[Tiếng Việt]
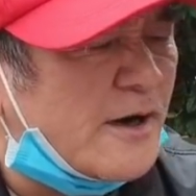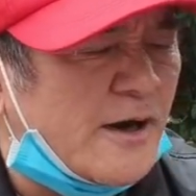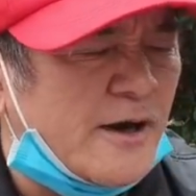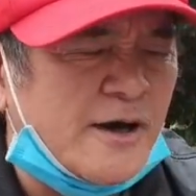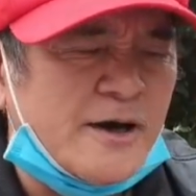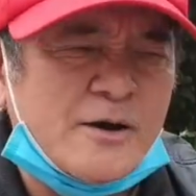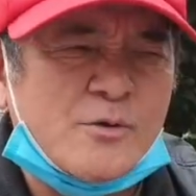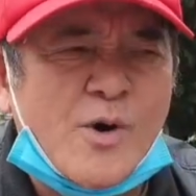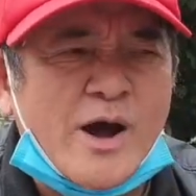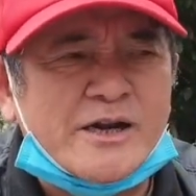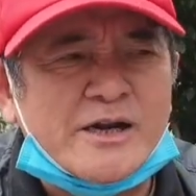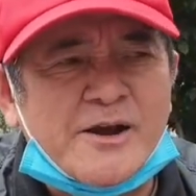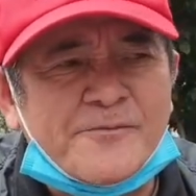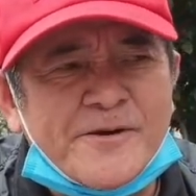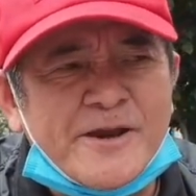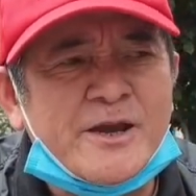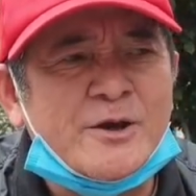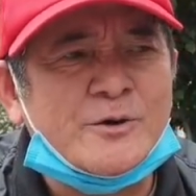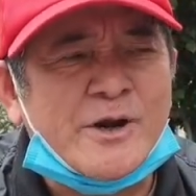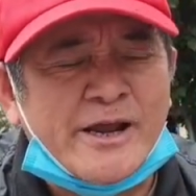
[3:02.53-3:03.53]
ở quán cà
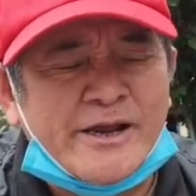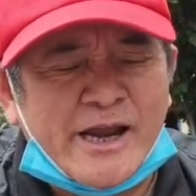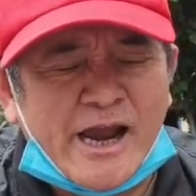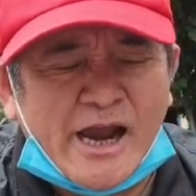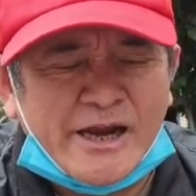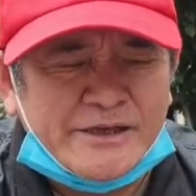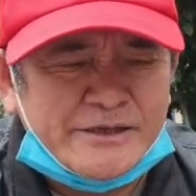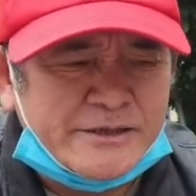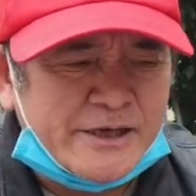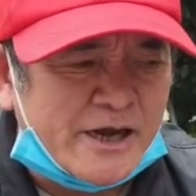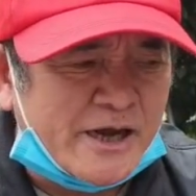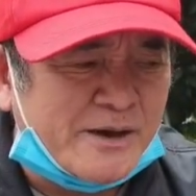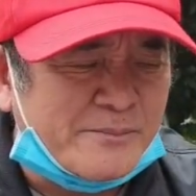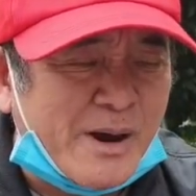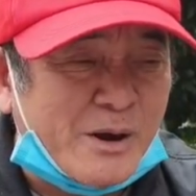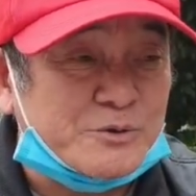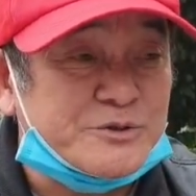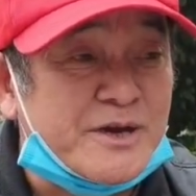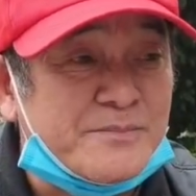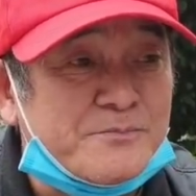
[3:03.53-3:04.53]
phê hồi nãy anh à,
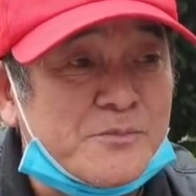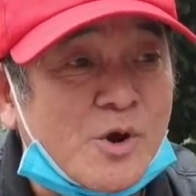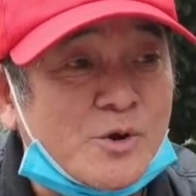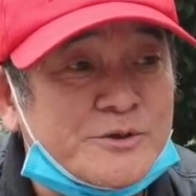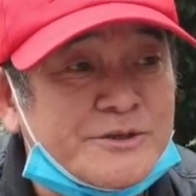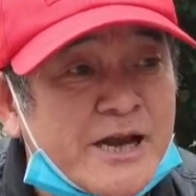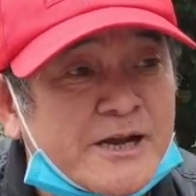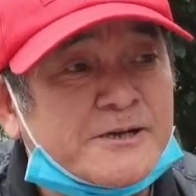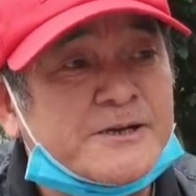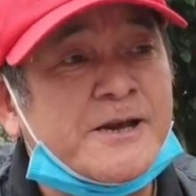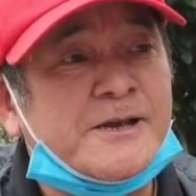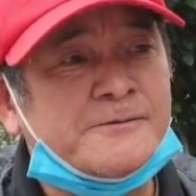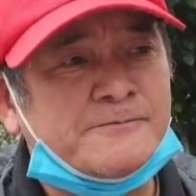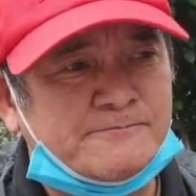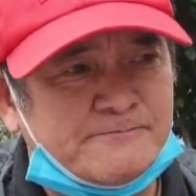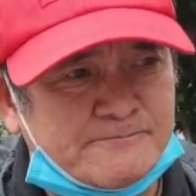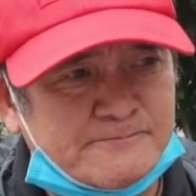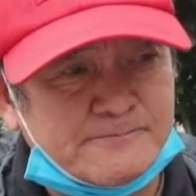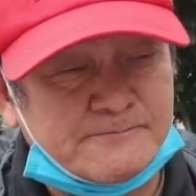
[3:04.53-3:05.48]
Bảo Trâm có nhắc đến